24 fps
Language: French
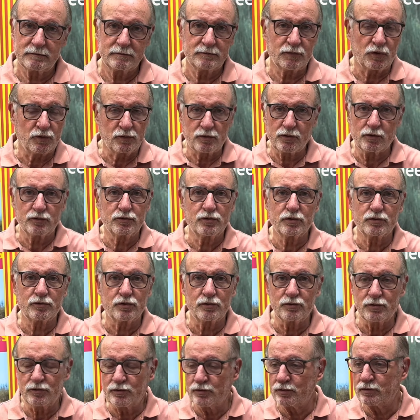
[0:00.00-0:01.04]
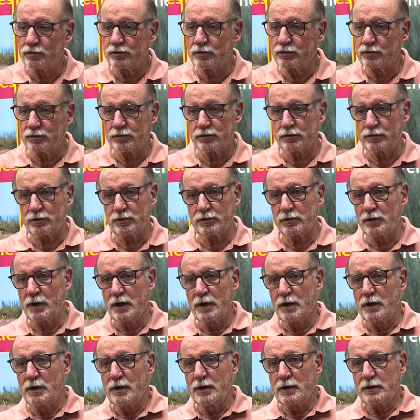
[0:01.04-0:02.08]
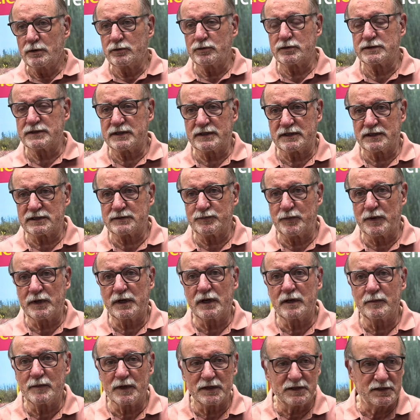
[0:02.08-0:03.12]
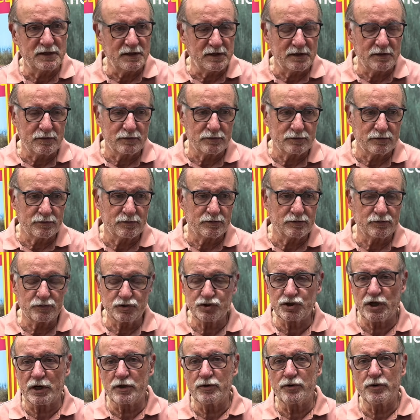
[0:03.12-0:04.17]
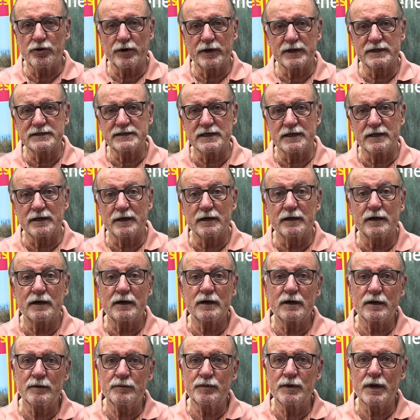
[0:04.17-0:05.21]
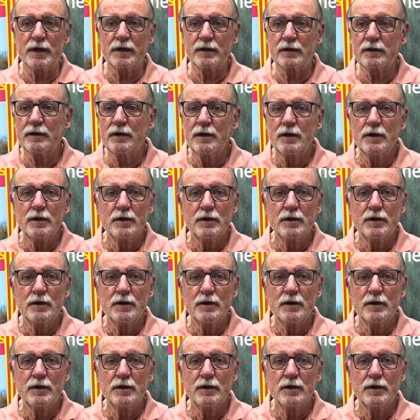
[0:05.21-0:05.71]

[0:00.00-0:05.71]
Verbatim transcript: Bon, compte tenu de, de cet aspect climatique, chaleur, etc., eh bien,